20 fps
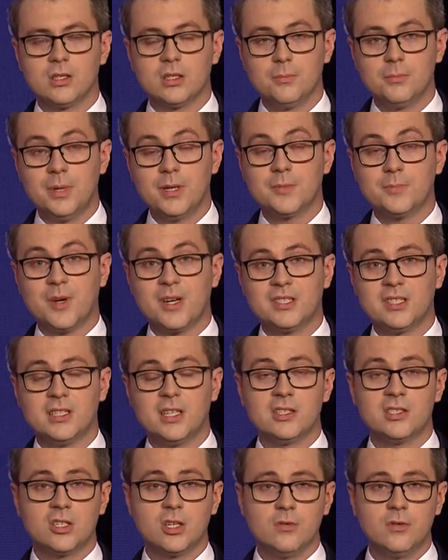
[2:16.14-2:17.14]

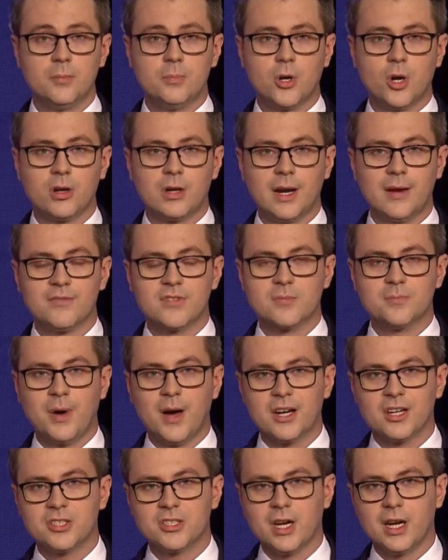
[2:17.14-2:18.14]
bezprecedensowy program
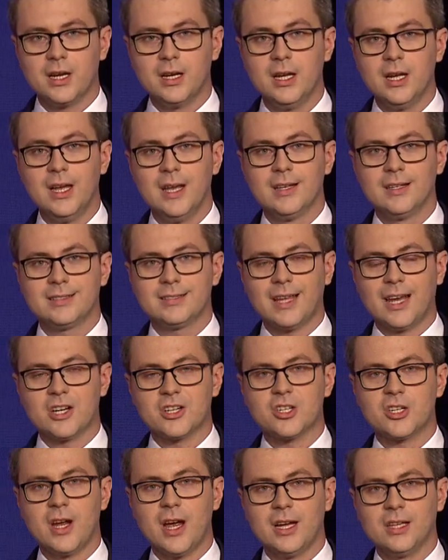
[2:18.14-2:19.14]
wsparcia z
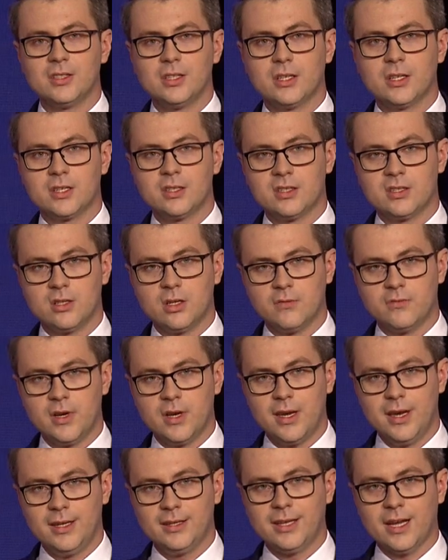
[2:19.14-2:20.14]
tarczy
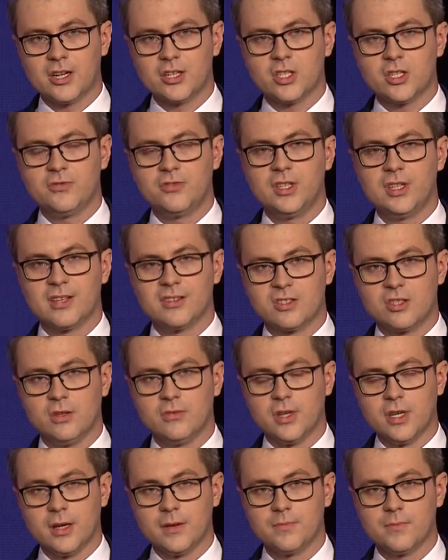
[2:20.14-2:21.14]
antykryzysowej i tarczy
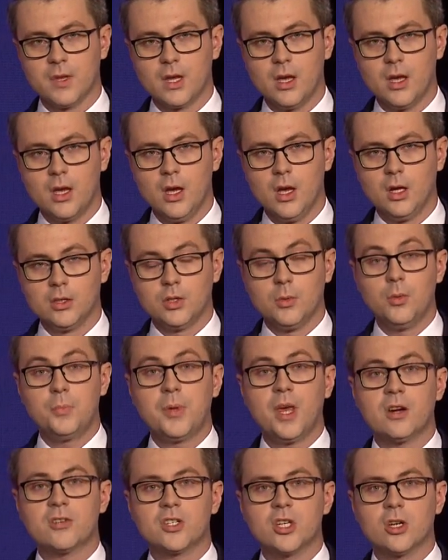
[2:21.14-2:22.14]
finansowej. To był
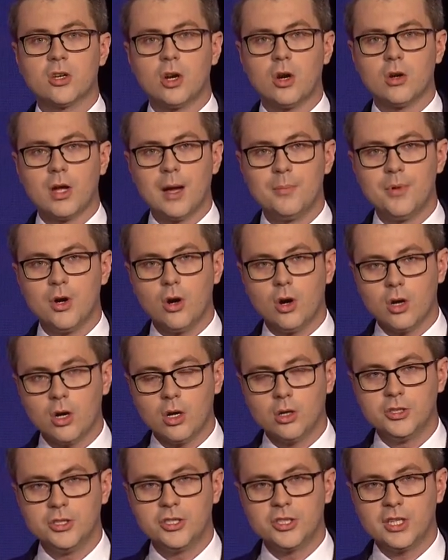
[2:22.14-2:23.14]
pierwszy krok, aby
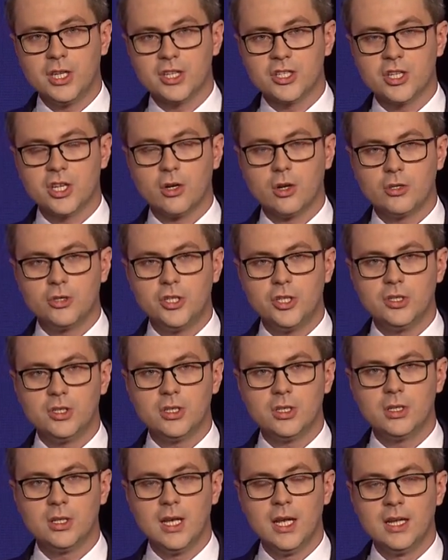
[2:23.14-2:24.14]
ochronić nasze
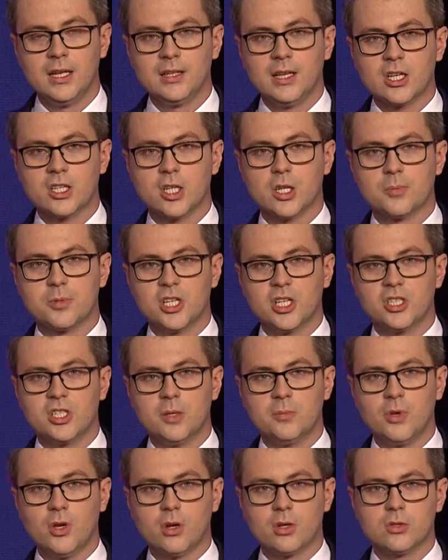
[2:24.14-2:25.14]
rodziny, naszych
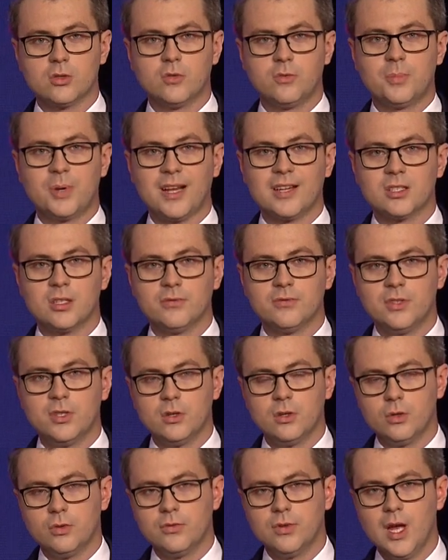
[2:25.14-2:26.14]
przedsiębiorców,
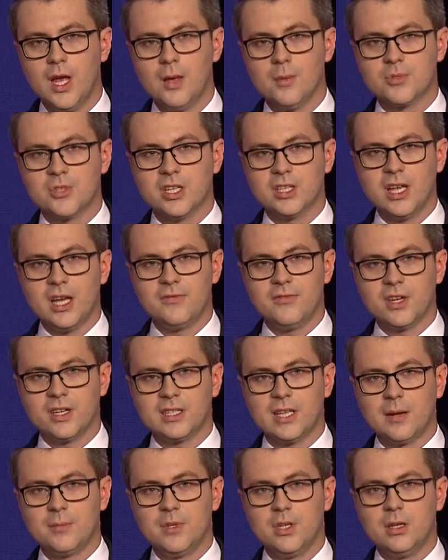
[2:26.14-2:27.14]
pracowników przed
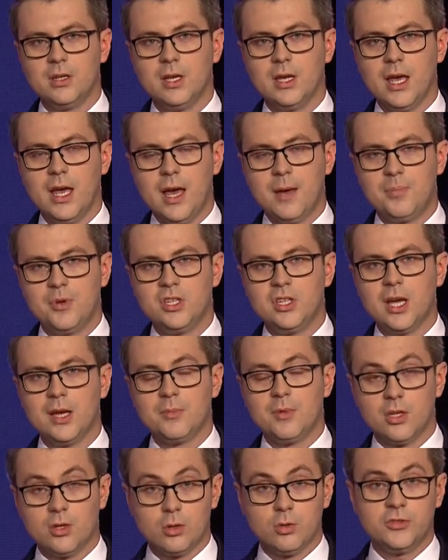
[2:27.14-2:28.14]
efektami
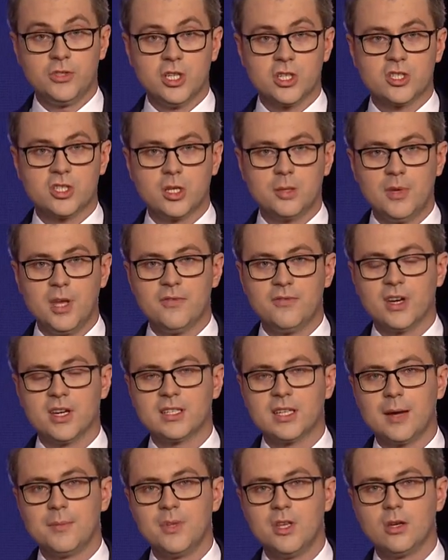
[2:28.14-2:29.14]
epidemii, również tymi
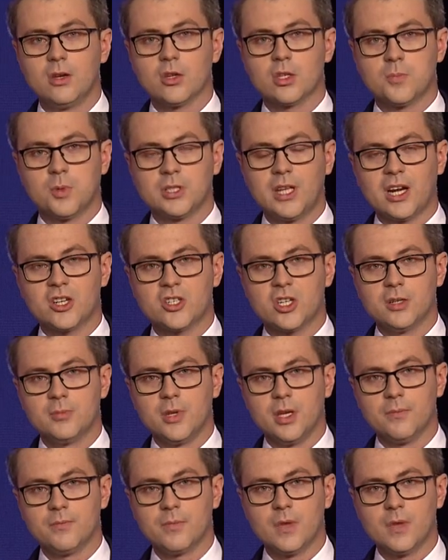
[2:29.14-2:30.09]
efektami gospodarczymi.